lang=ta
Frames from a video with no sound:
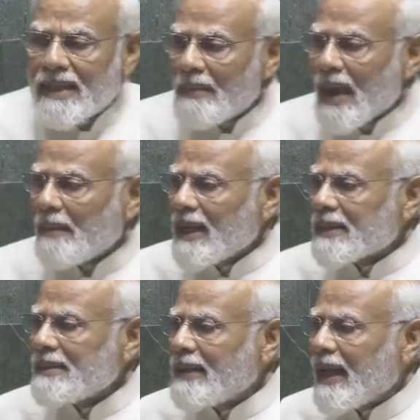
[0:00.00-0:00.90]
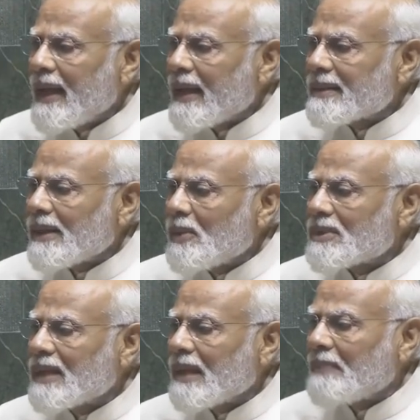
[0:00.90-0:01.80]
நாம் இந்த புதிய நாடாளுமன்ற
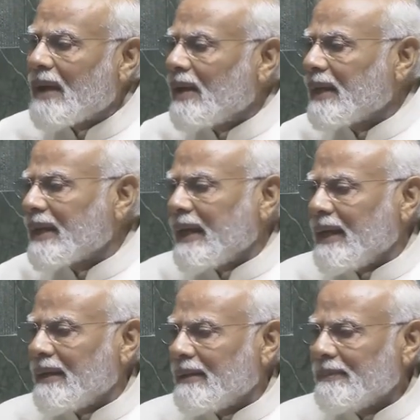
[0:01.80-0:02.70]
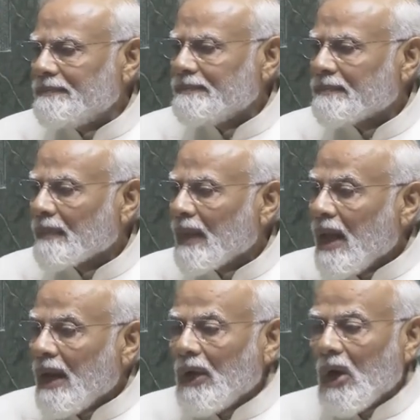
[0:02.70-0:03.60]
கட்டிடத்தினுடைய
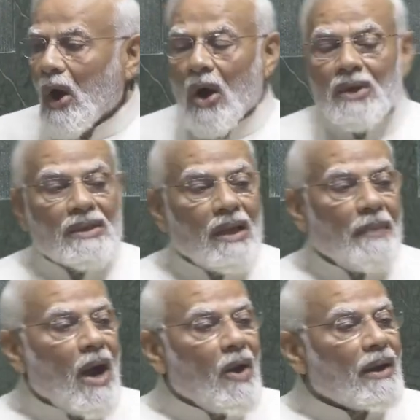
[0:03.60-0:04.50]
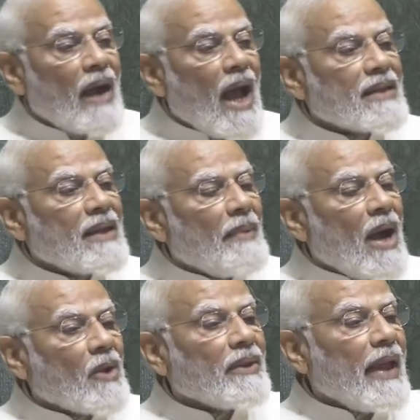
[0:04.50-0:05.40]
மக்களவை மாநிலங்களவைகளை
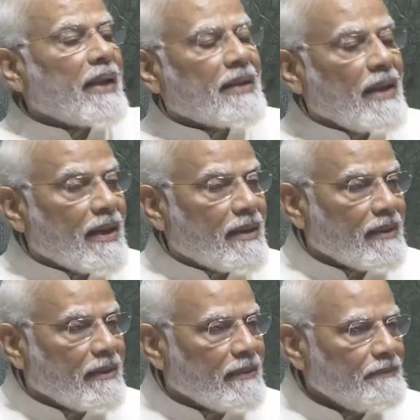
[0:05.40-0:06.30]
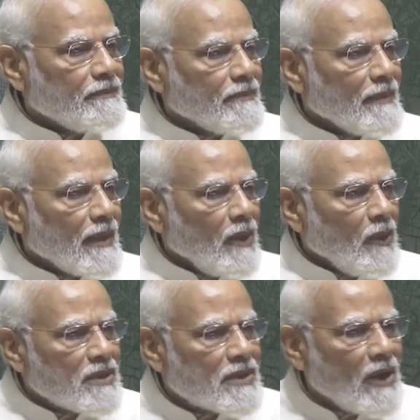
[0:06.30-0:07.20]
பார்த்து
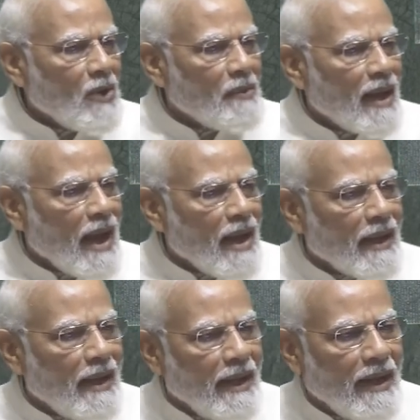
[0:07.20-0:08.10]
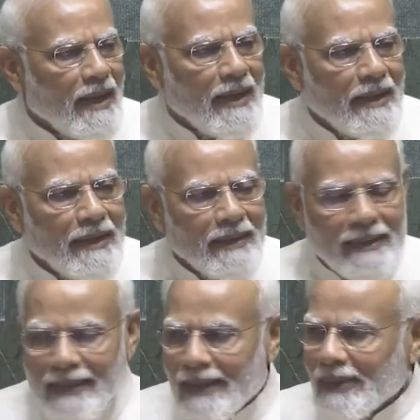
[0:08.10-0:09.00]
கொண்டாடி கொண்டிருக்கும் வேளையிலே
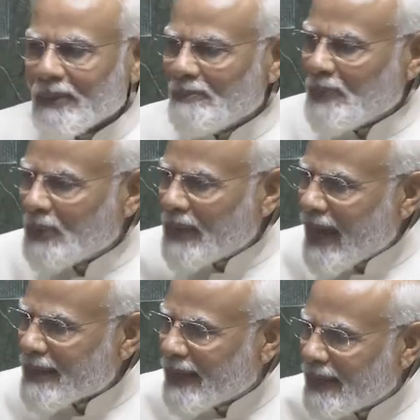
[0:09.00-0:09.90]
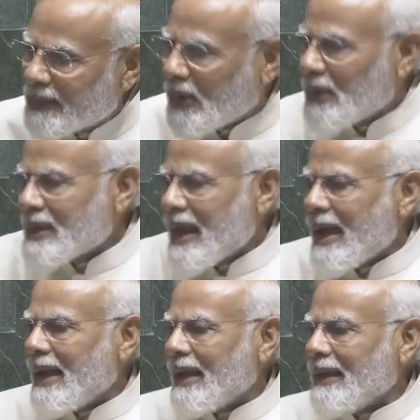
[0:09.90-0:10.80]
எனக்கு சந்தோஷமாக
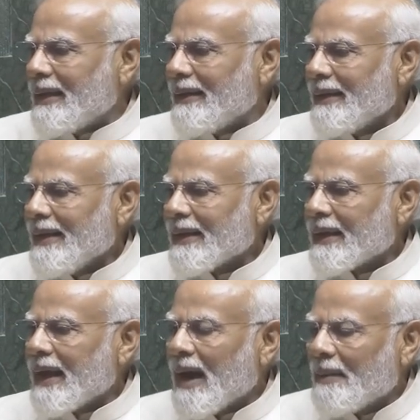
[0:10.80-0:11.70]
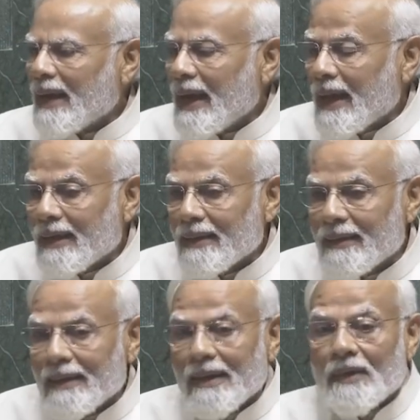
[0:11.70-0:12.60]
இருக்கிறது அதாவது நாம்
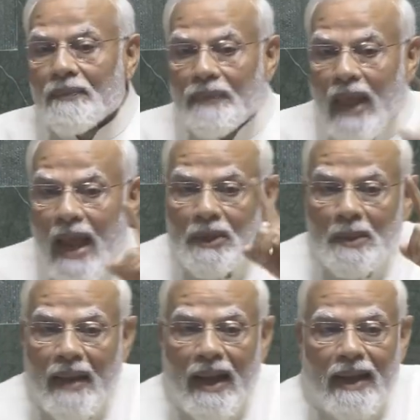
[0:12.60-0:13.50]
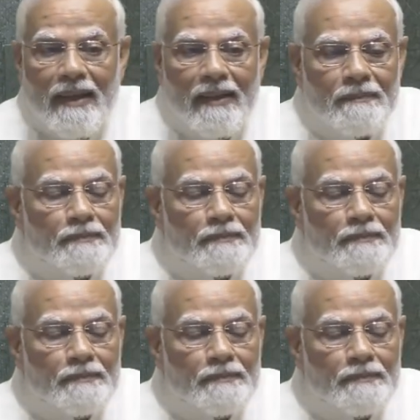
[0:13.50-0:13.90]
அதாவது நாம்